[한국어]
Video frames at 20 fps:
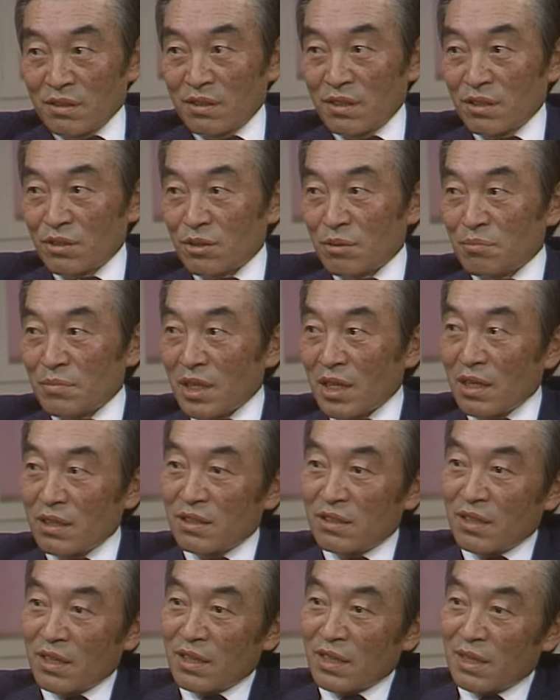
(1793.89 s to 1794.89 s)
거기 좀 다
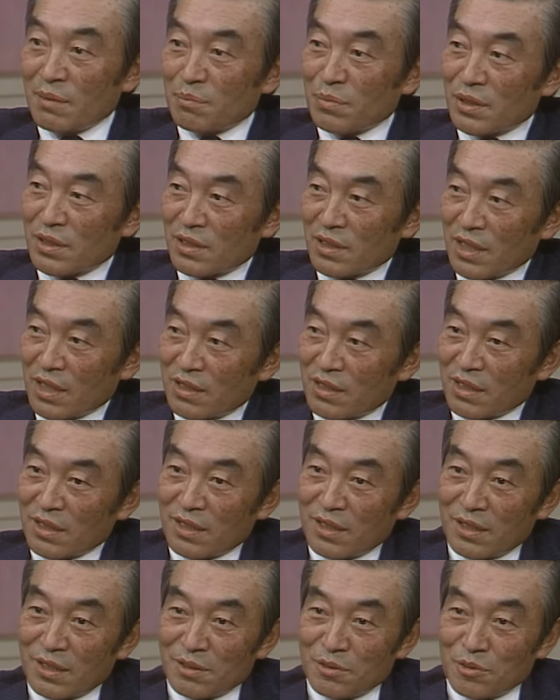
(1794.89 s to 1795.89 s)
여행 한 번씩 갔다